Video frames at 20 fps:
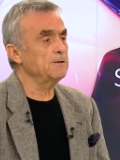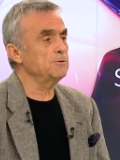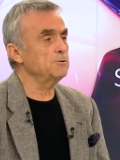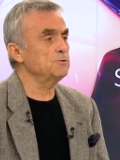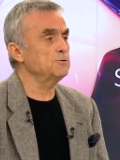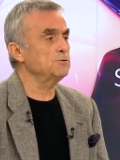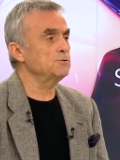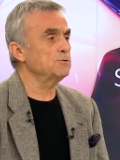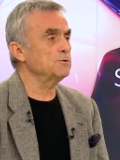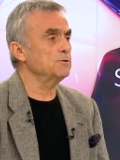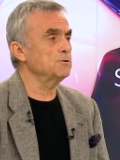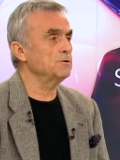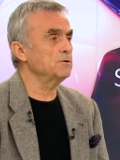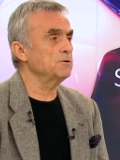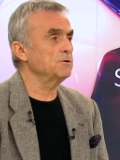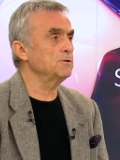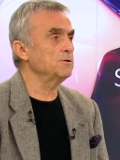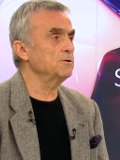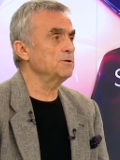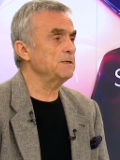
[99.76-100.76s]
Henüz
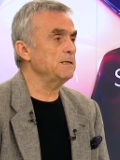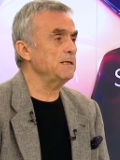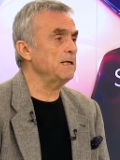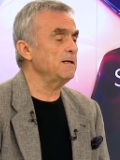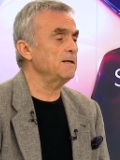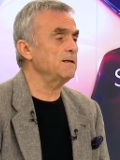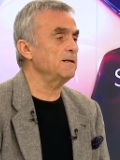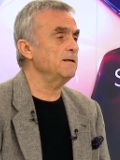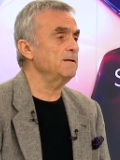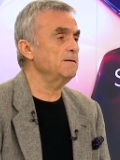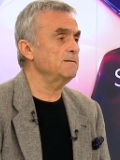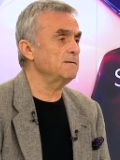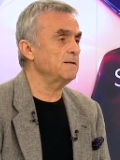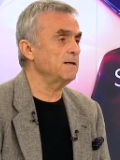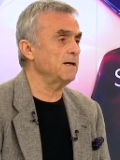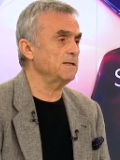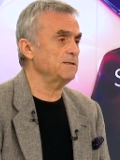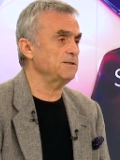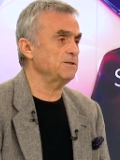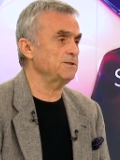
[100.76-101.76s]
e, ilk
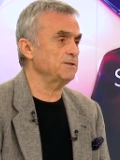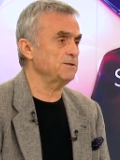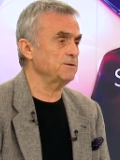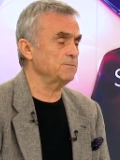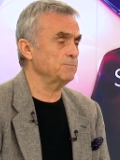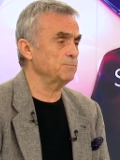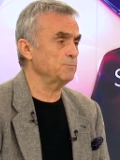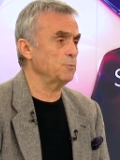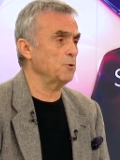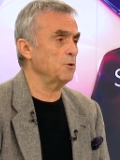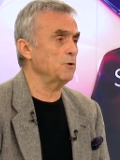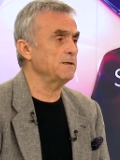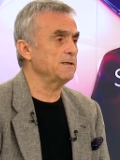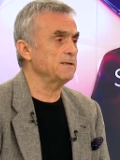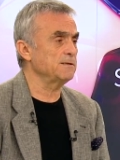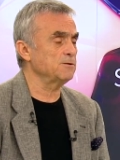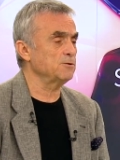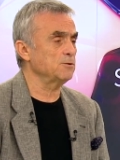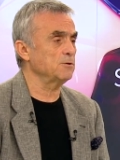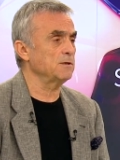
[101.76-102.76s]
ihtiyaç
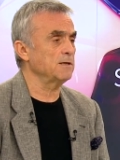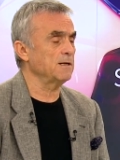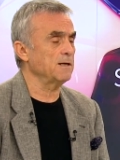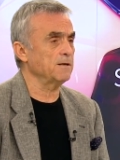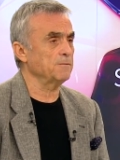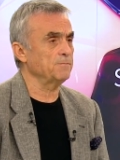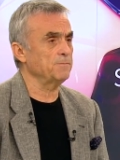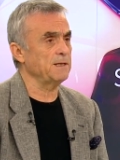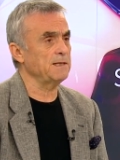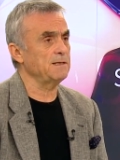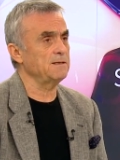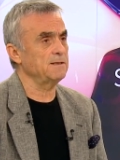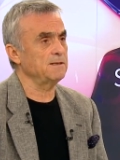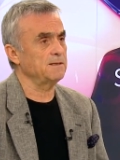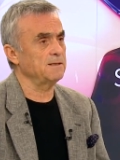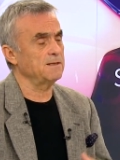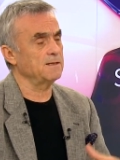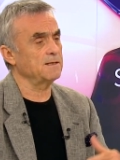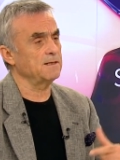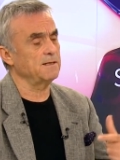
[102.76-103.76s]
bölgesi olarak
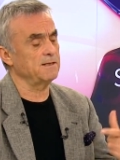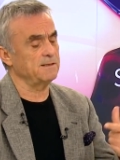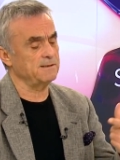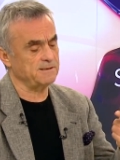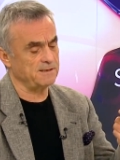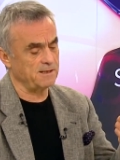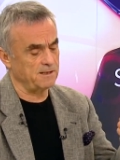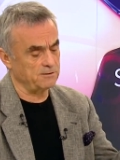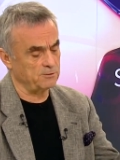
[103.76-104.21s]
belirledikleri